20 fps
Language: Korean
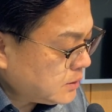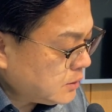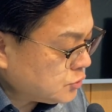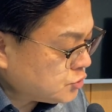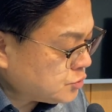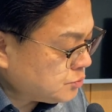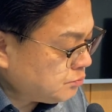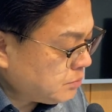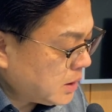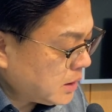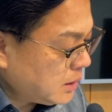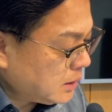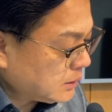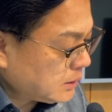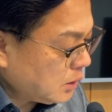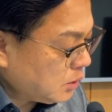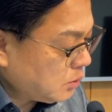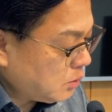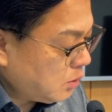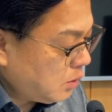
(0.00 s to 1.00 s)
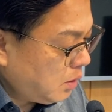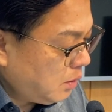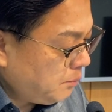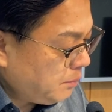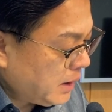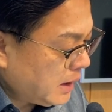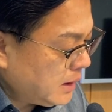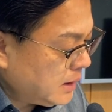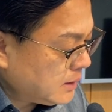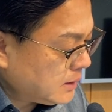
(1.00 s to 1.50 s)
준말을 타고
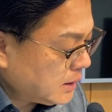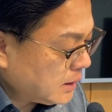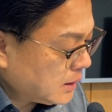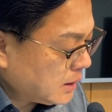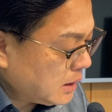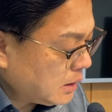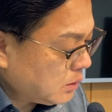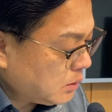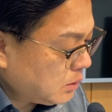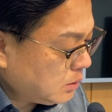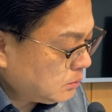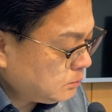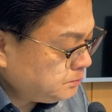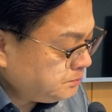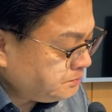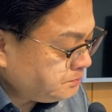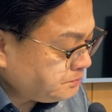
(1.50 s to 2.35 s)
빨리 나가고